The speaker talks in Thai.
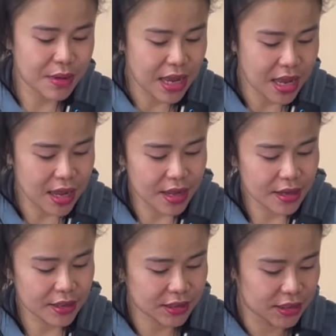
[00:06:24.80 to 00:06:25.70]
มา
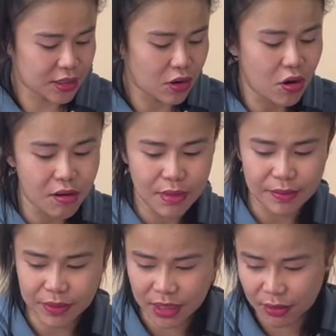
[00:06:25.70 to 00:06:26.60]
ซื้อของแบ
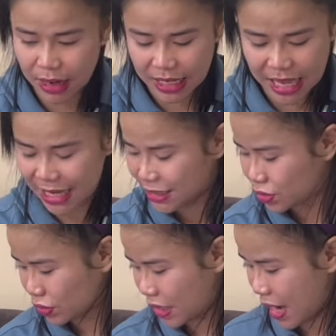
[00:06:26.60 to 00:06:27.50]
บถือว่าใหญ่
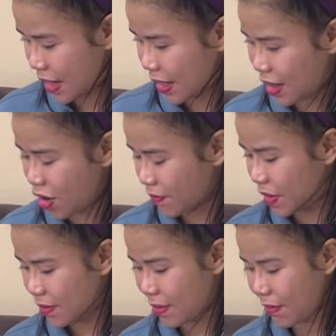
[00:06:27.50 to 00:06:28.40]
สุดนะคะ ในรอบ
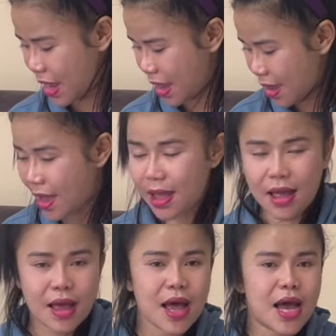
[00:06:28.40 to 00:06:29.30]
ที่แบบว่า
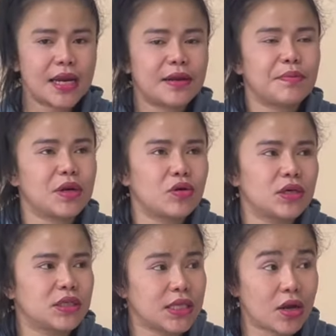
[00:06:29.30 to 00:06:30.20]
ไอ้นะเป็นคน
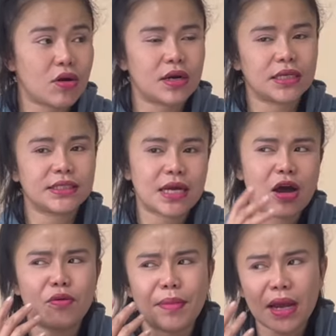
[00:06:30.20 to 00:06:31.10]
หนึ่งแต่ก่อนนะจะ
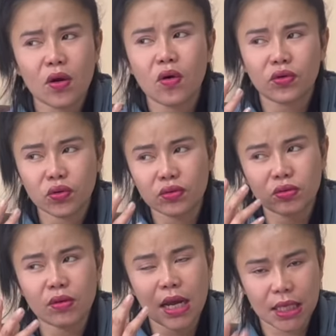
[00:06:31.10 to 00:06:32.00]
เข้าแมคโคร
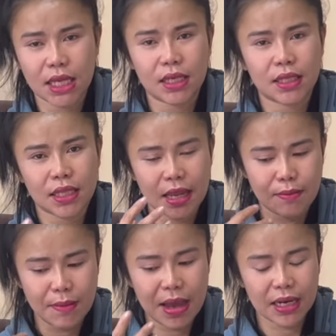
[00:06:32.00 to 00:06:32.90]
ทุก ๆอาทิตย์ แต่
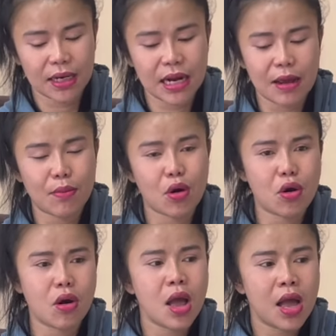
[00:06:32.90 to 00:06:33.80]
มาพักหลังๆ พอ
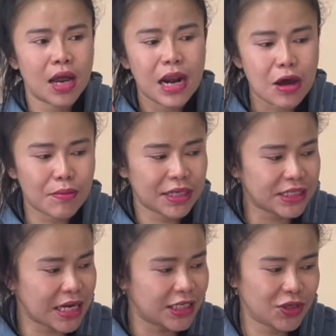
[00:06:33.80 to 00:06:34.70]
เรามา
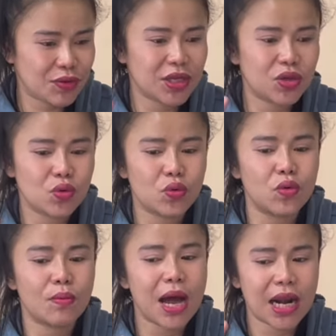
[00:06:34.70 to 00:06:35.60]
ใช้ชีวิตอยู่
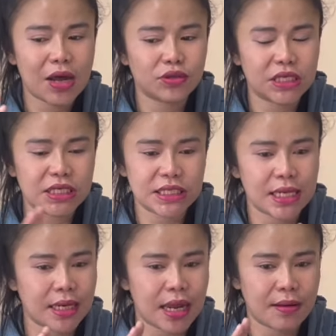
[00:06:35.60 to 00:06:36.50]
บ้านเราจ
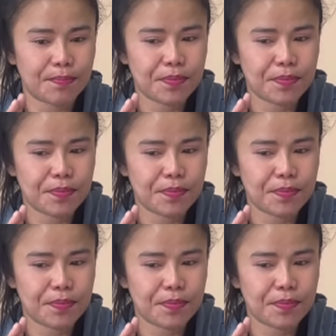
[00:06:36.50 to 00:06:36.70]
ริงๆอะ่ะ